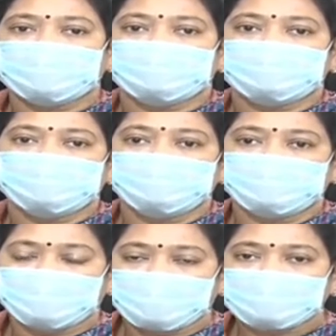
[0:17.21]
వారికి
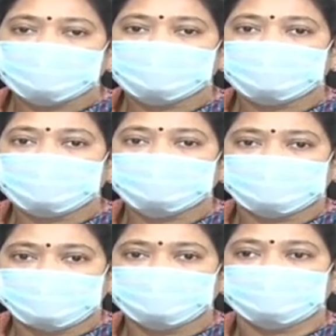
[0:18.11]

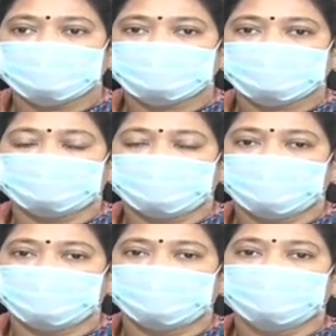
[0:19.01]
ఆర్థికంగా
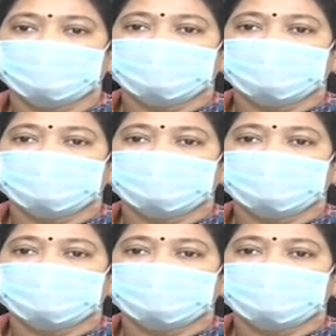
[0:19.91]
చేయూతనిస్తామని